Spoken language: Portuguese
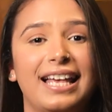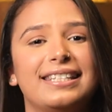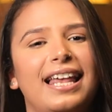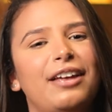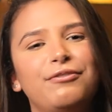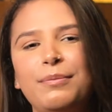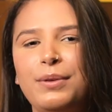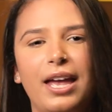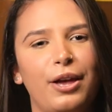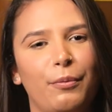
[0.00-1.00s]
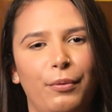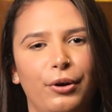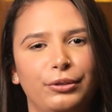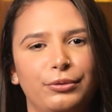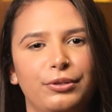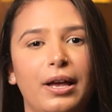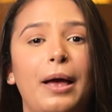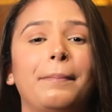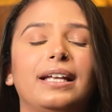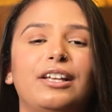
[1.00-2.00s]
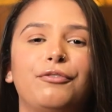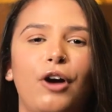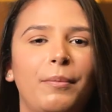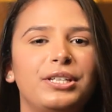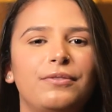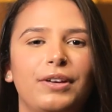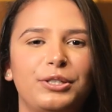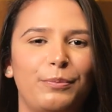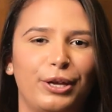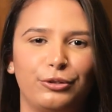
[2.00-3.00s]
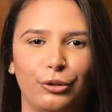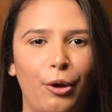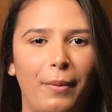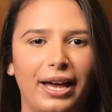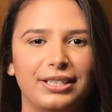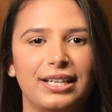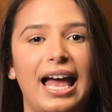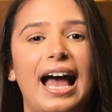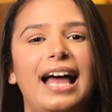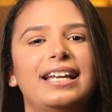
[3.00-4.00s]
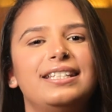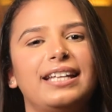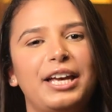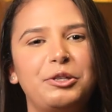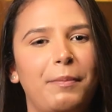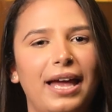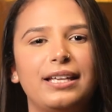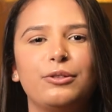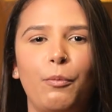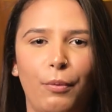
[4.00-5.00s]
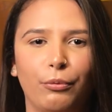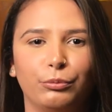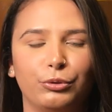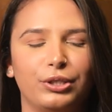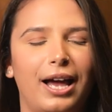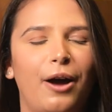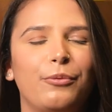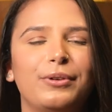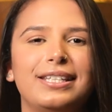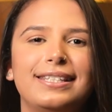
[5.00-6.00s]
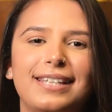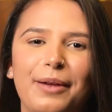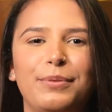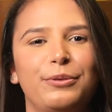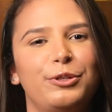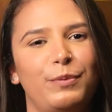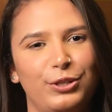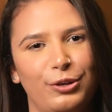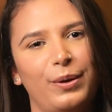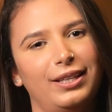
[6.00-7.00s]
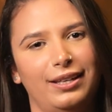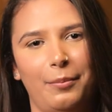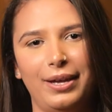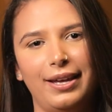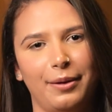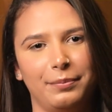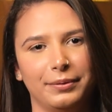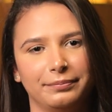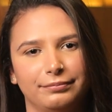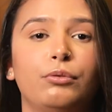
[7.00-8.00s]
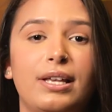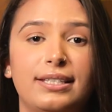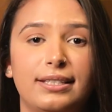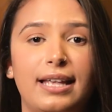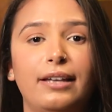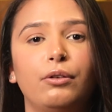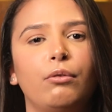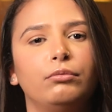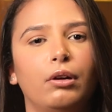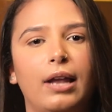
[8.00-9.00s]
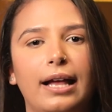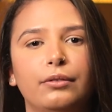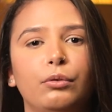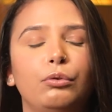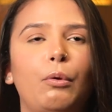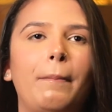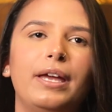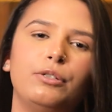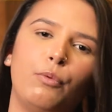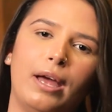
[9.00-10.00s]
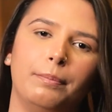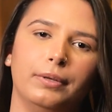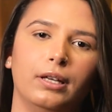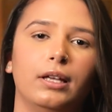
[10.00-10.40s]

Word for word: sala VIP em aeroportos, plataforma de investimentos globais, além de cashbacks ou pontos, algo que sempre nos pediram aqui na MyCap. Tudo acessado e controlado no mesmo app